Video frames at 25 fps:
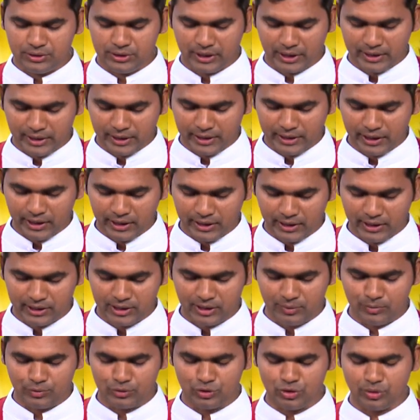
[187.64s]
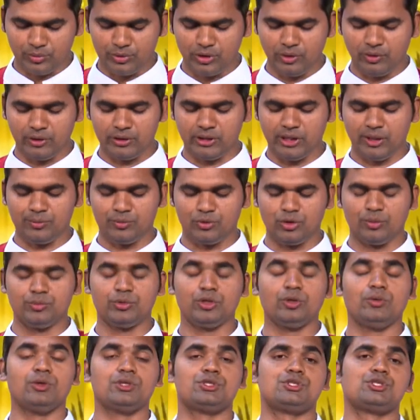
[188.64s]
జకరియా గ్రంథము తొమ్మిదవ అధ్యాయం
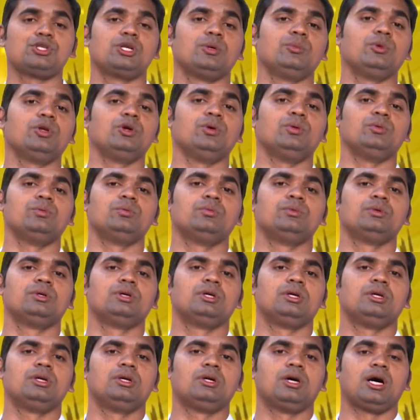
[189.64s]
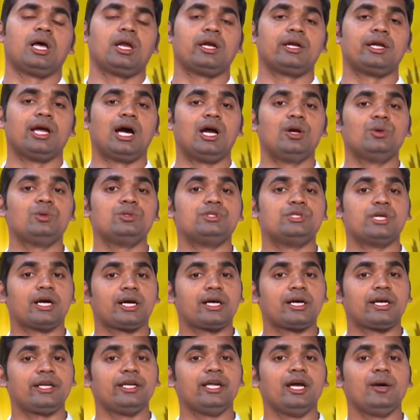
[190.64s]
తొమ్మిదవ వచనంలో అలనాడు
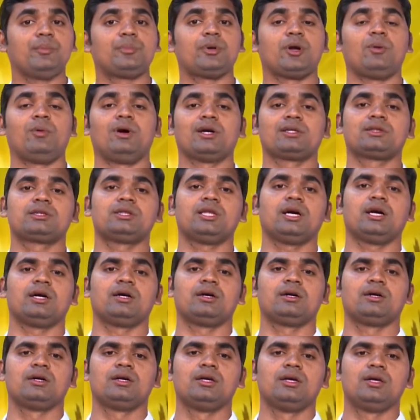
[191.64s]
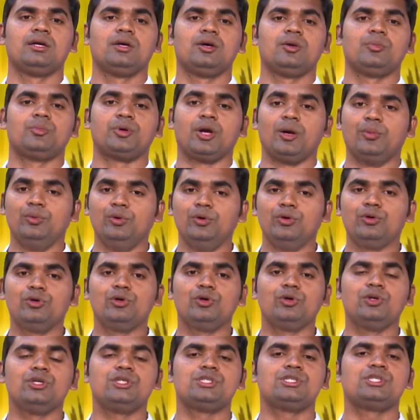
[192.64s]
జకరియా ప్రవక్త ప్రభు
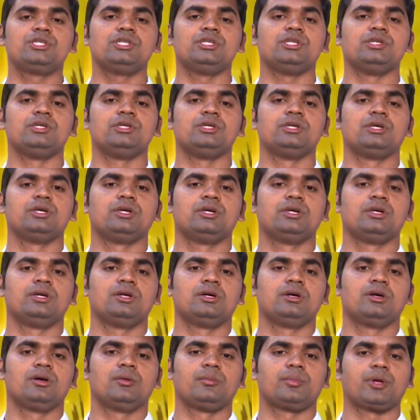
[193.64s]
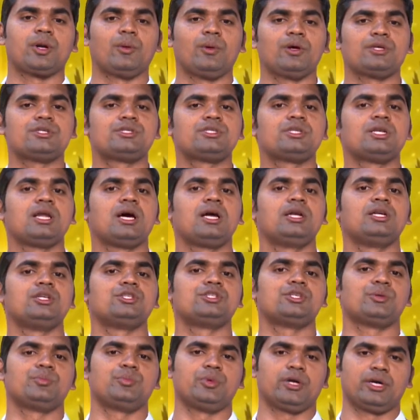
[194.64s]
గురించి
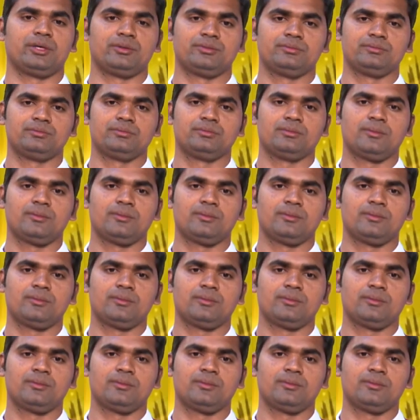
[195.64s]
ప్రవచనాన్ని చెప్పాడు